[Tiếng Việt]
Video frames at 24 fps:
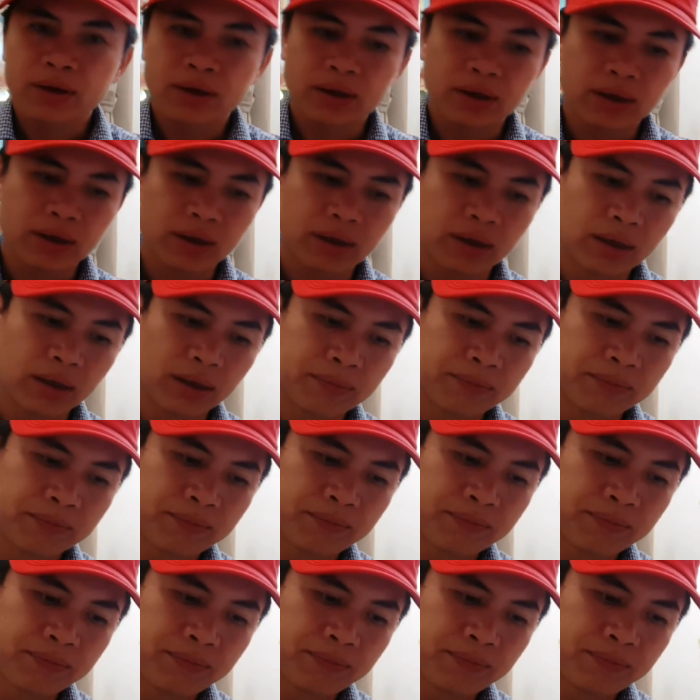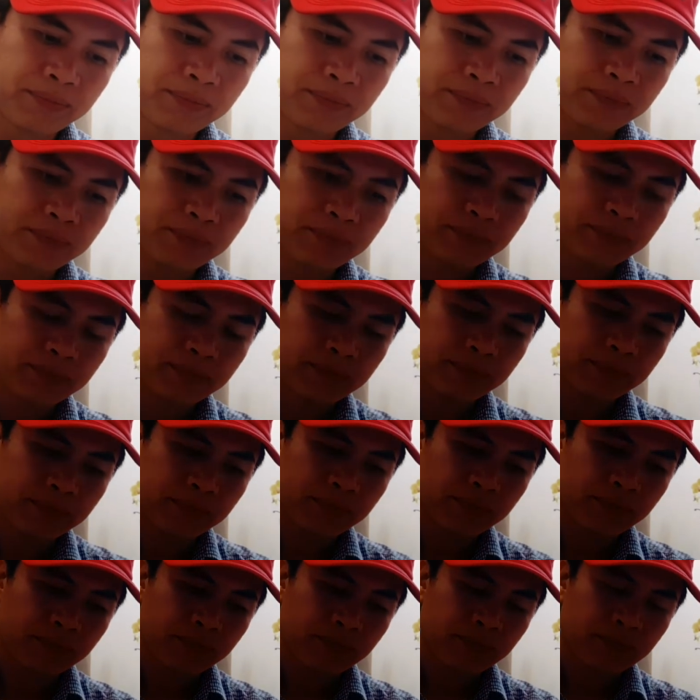um,
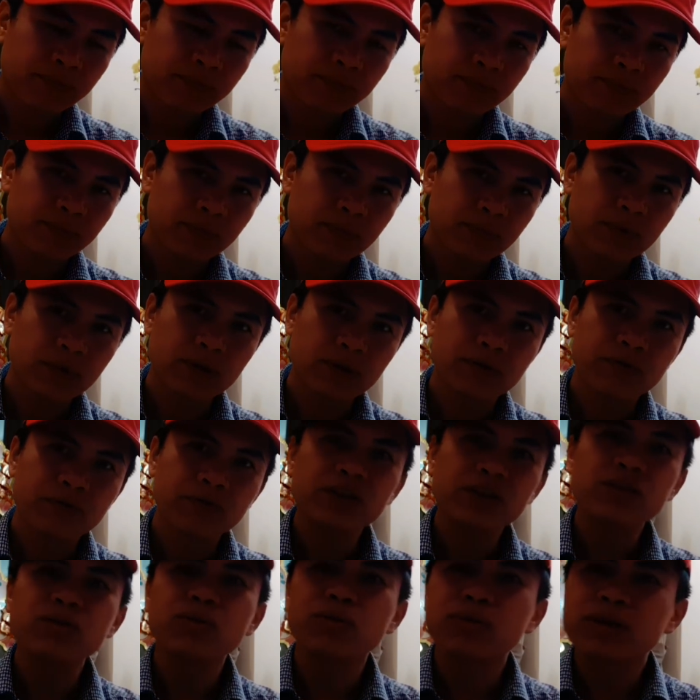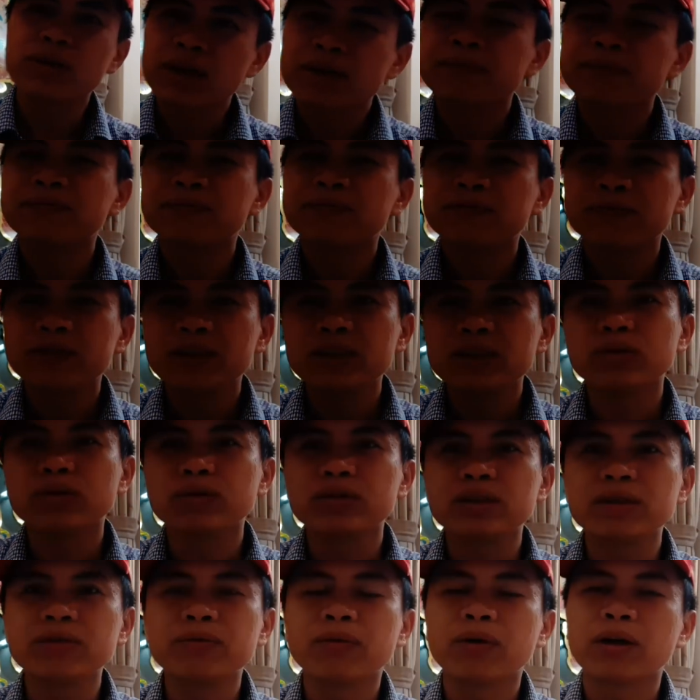ví dụ nhé ví dụ
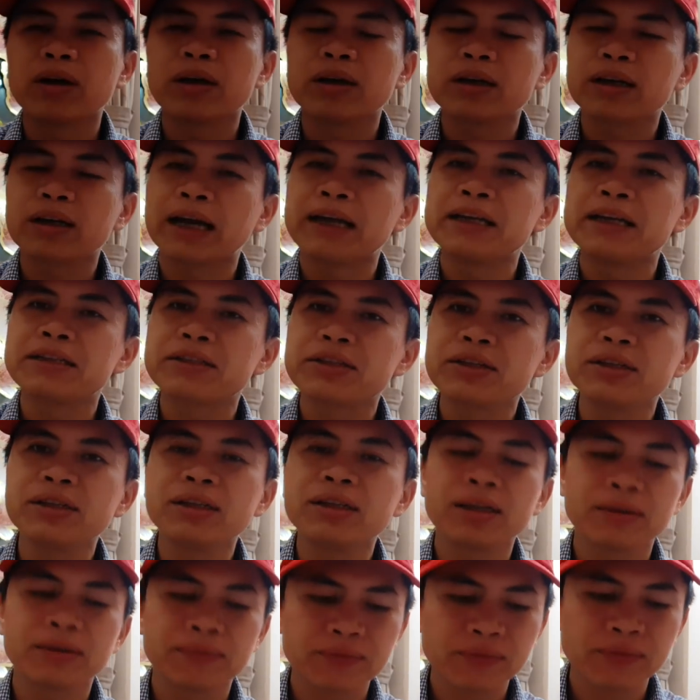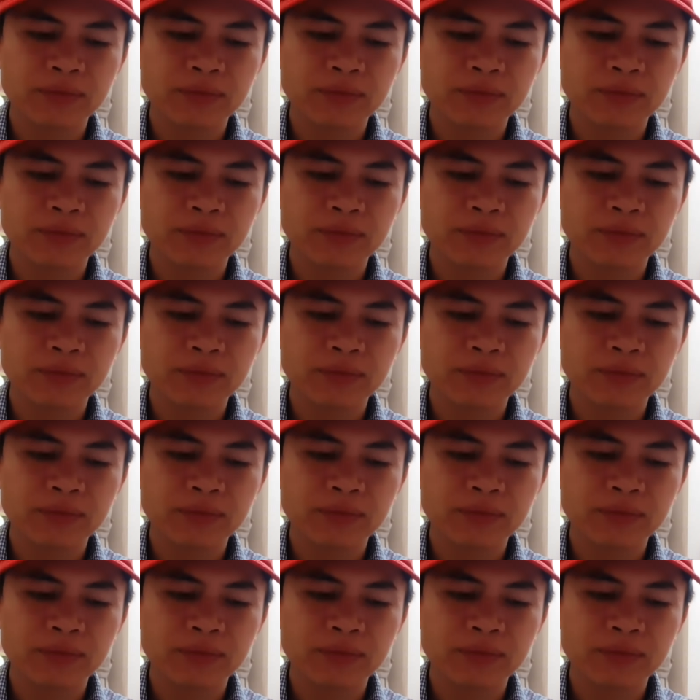như ngày xưa